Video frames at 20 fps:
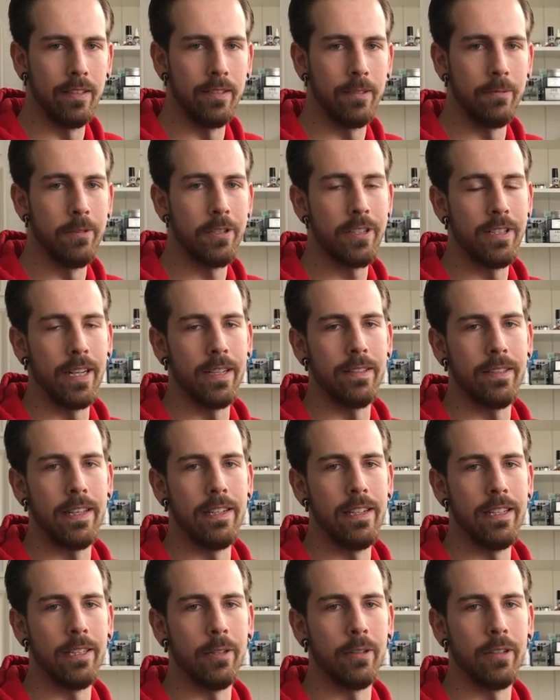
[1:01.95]
Inzwischen hat es
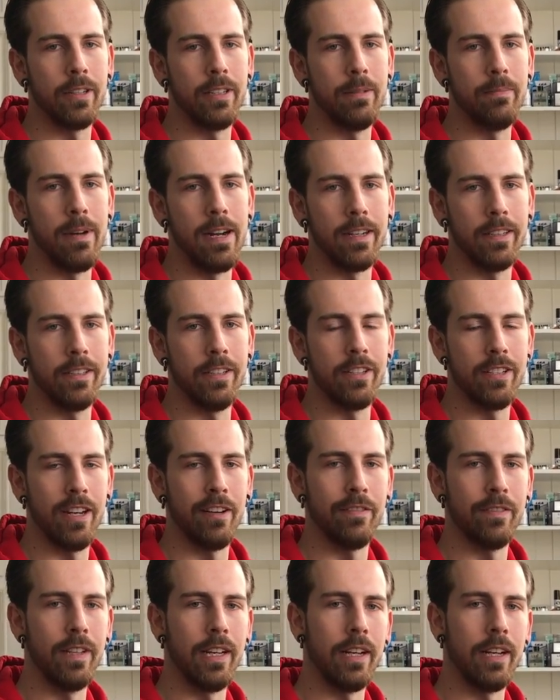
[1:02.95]
endlich auch die Marke geschafft,